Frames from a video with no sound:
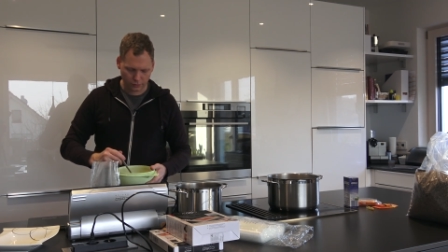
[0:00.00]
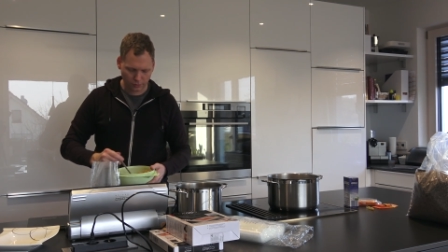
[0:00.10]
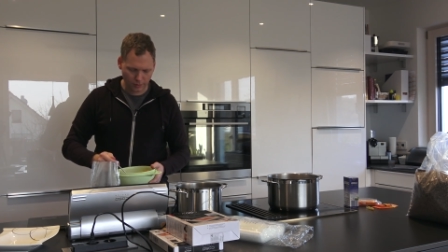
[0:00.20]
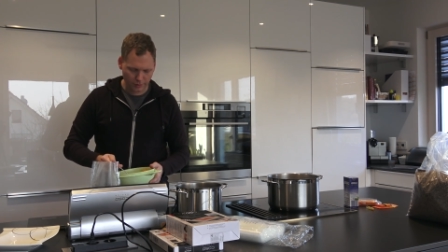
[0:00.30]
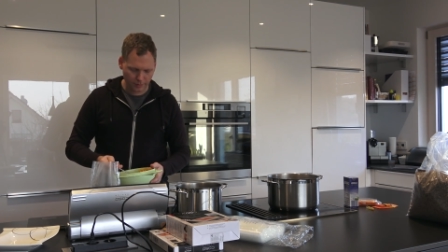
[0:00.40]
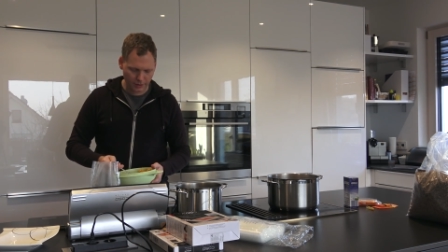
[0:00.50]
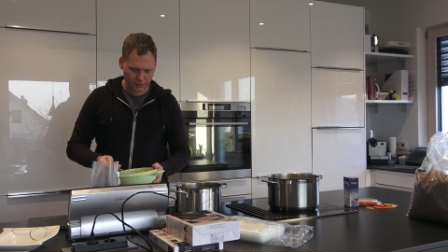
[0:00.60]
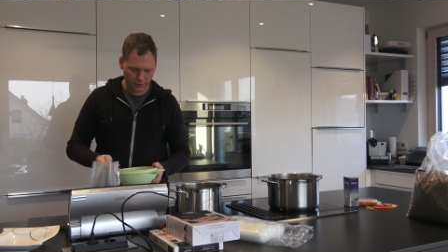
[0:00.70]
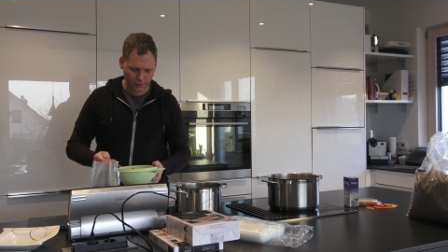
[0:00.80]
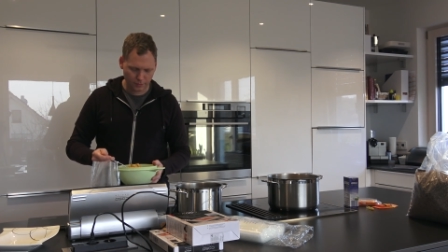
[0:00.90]
Darum habe ich mir
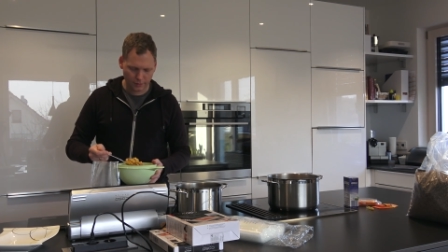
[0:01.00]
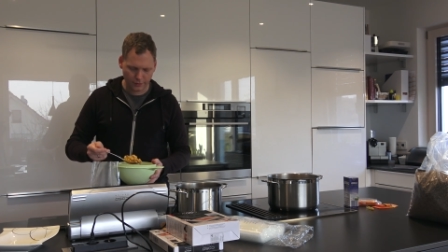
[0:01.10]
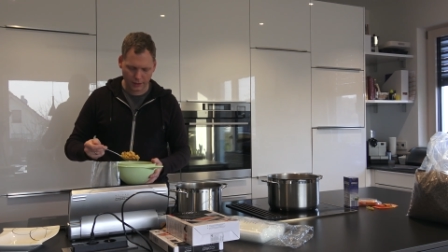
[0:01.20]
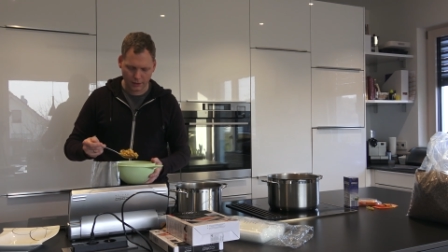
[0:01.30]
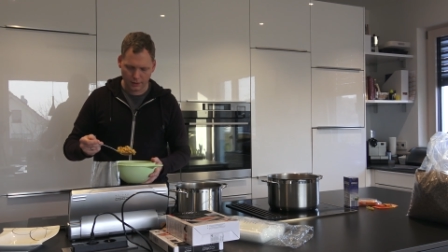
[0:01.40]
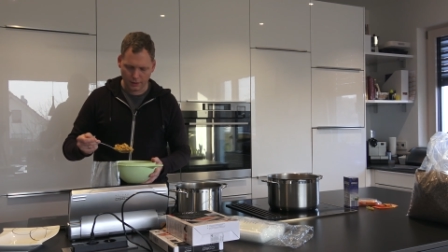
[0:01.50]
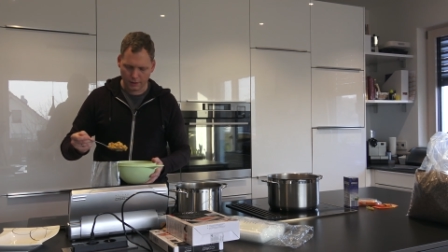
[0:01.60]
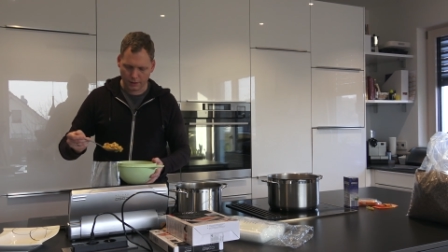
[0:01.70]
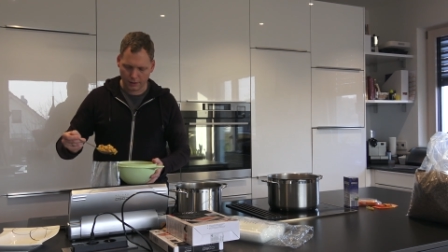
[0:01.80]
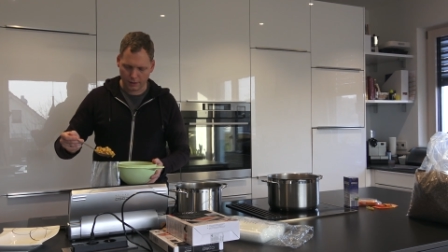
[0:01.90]
jetzt dieses Mal wieder
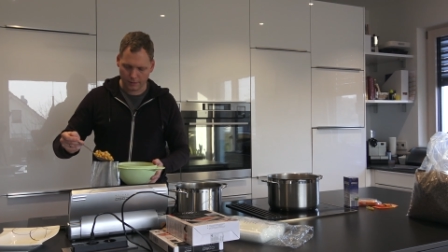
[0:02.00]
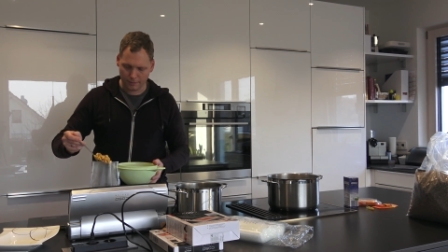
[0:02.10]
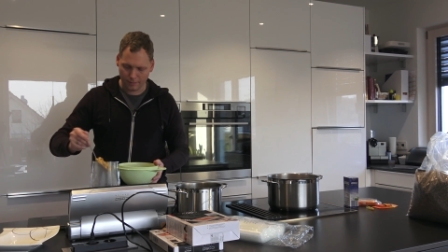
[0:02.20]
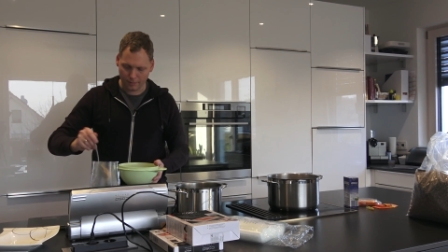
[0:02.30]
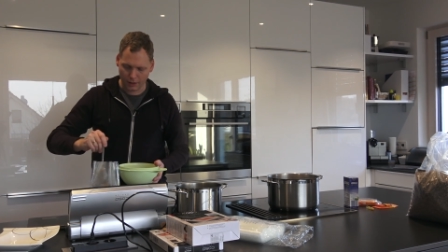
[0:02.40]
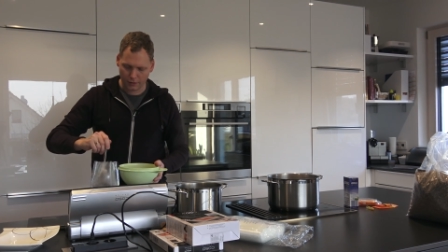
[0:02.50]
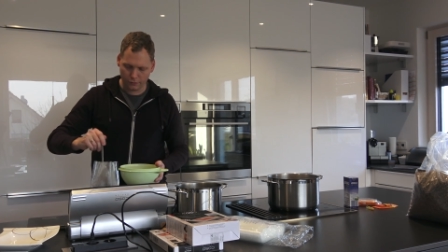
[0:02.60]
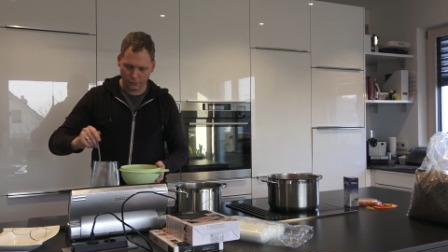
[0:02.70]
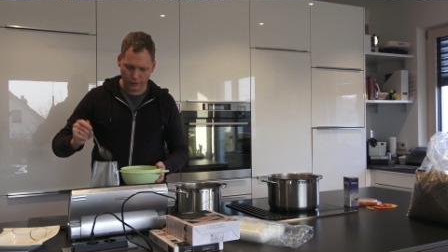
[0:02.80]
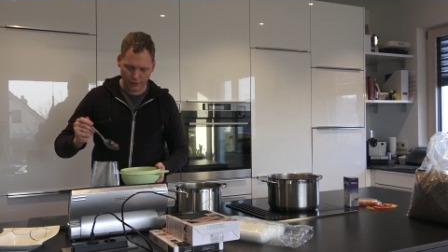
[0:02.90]
äh,
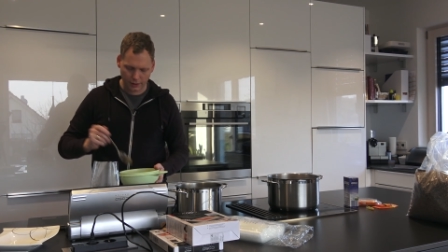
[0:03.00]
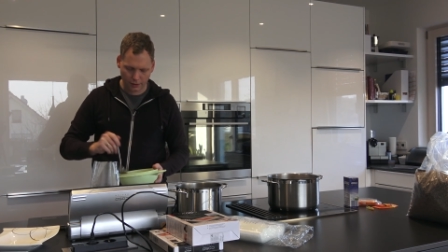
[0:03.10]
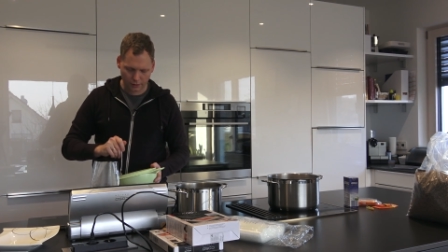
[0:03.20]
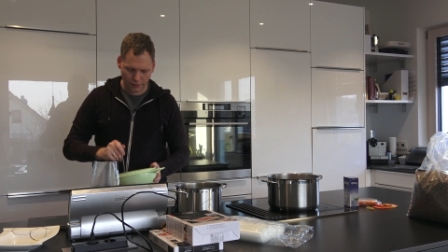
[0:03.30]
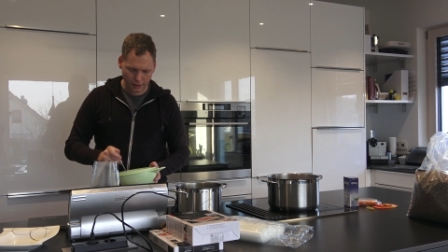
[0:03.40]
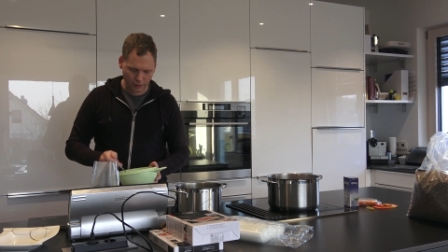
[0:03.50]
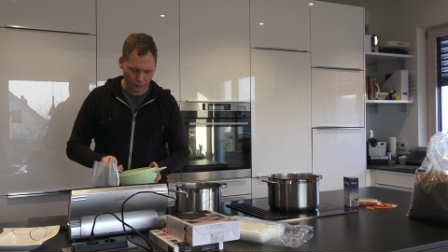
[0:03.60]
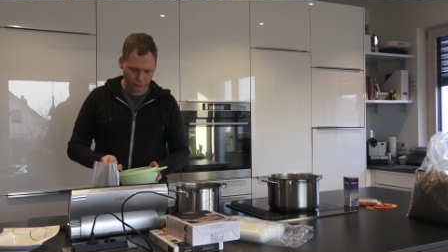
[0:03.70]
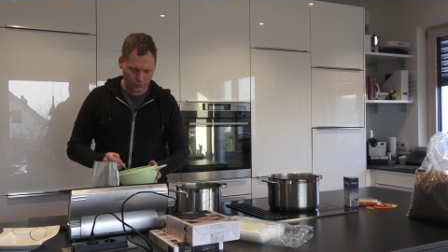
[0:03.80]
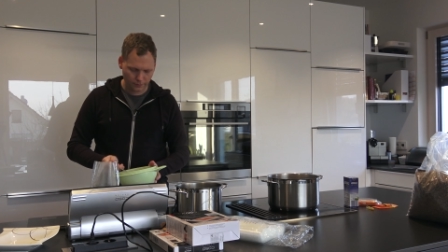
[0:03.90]
Markenfolien
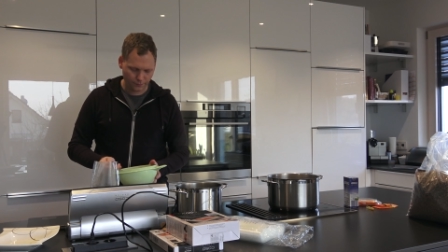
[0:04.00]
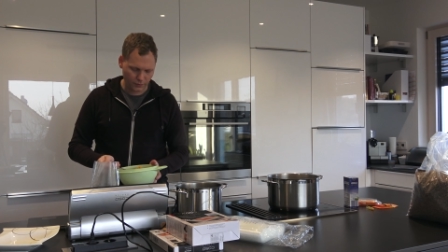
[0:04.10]
gekauft.